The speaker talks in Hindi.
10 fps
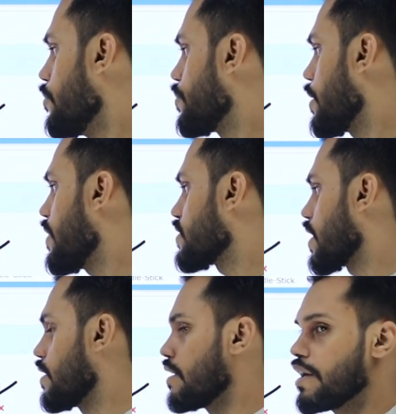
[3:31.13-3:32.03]
प्रीवियस
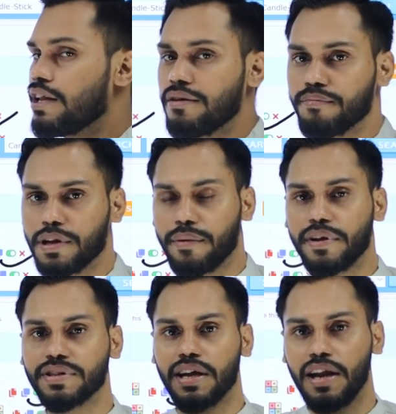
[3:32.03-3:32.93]
कैंडल यानी
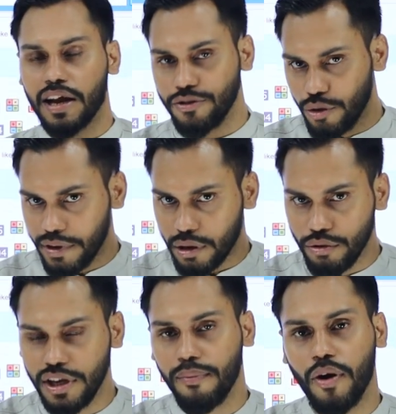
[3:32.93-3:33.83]
प्रीवियस कैंडल का जो भी
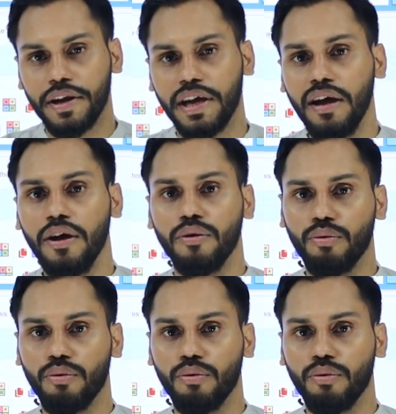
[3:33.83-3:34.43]
क्लोजिंग पॉइंट है